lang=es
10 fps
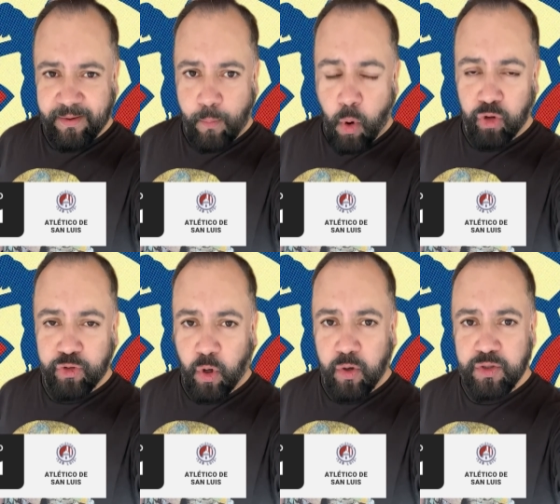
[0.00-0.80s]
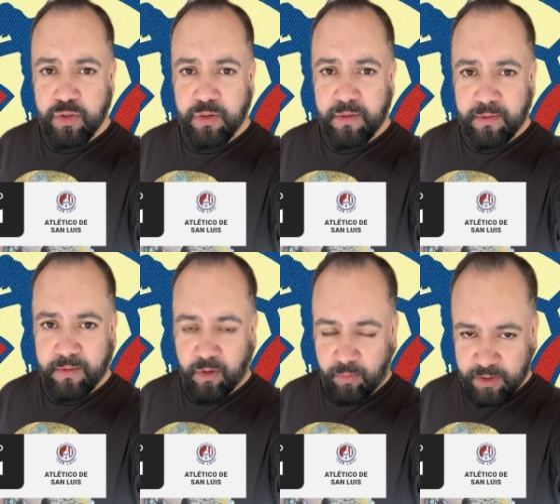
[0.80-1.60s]
Montois
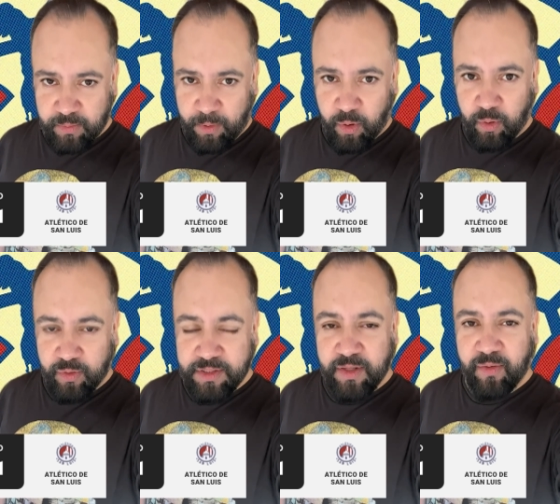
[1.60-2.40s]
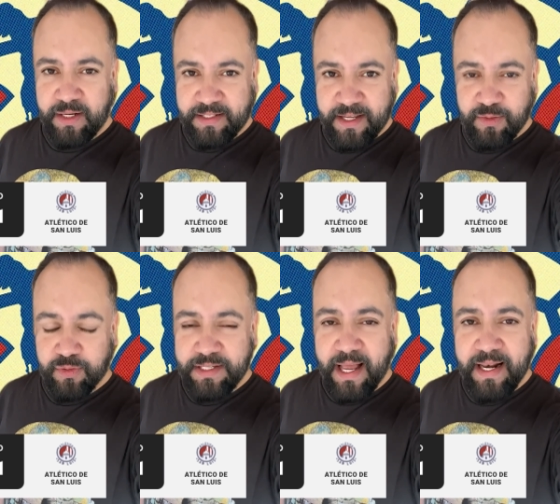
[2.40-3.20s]
como es mejor conocido en las redes
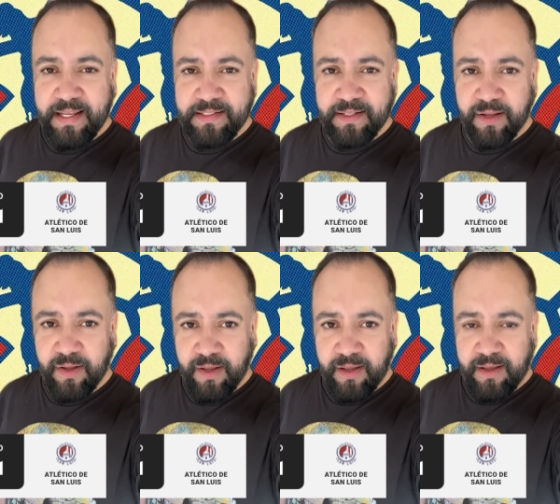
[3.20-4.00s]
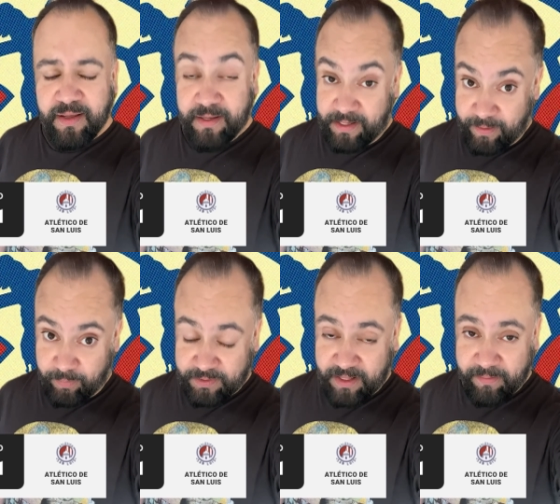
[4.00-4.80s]
sociales. Y
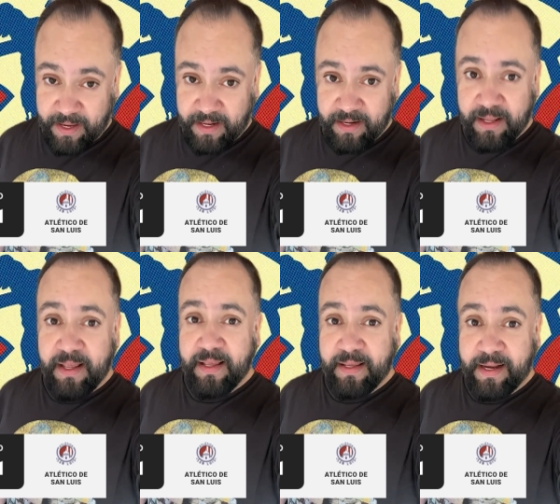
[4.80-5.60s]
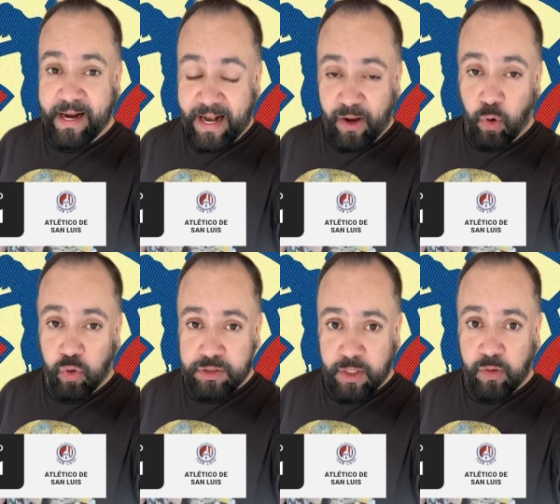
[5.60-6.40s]
pues también gran
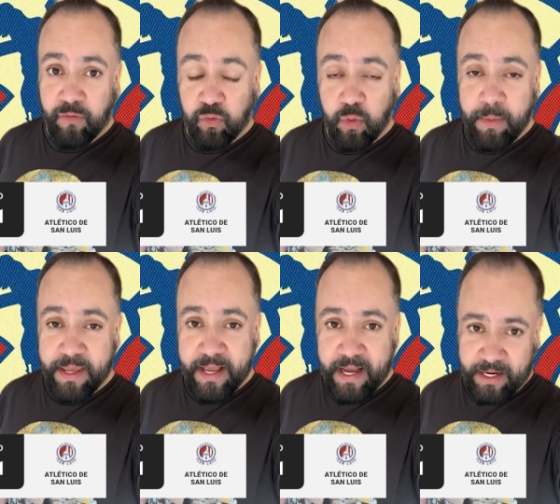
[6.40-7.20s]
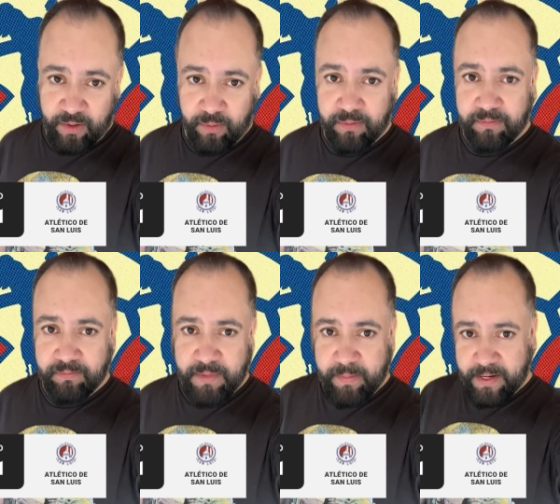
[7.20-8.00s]
conocedor del fútbol mexicano.
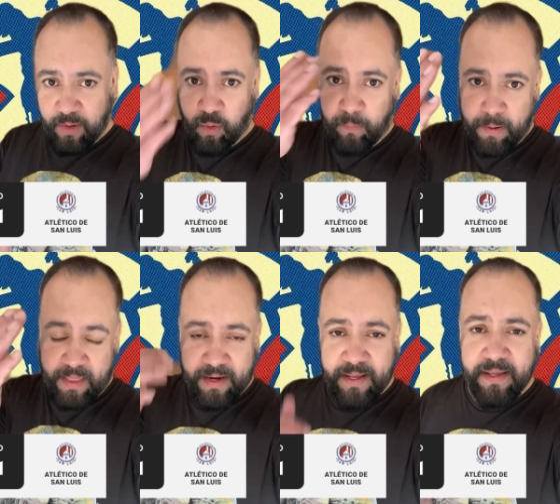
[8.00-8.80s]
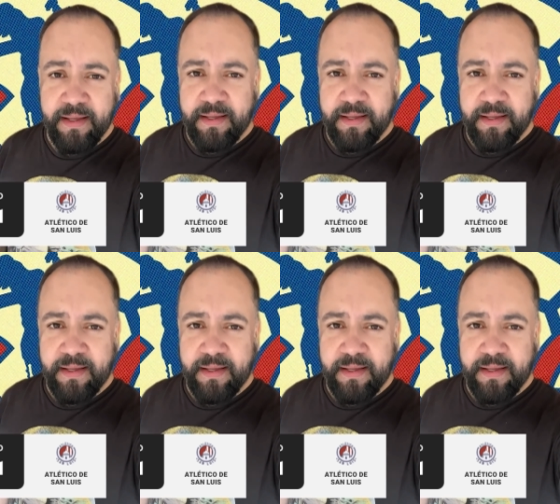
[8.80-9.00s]
Bienvenido compadre.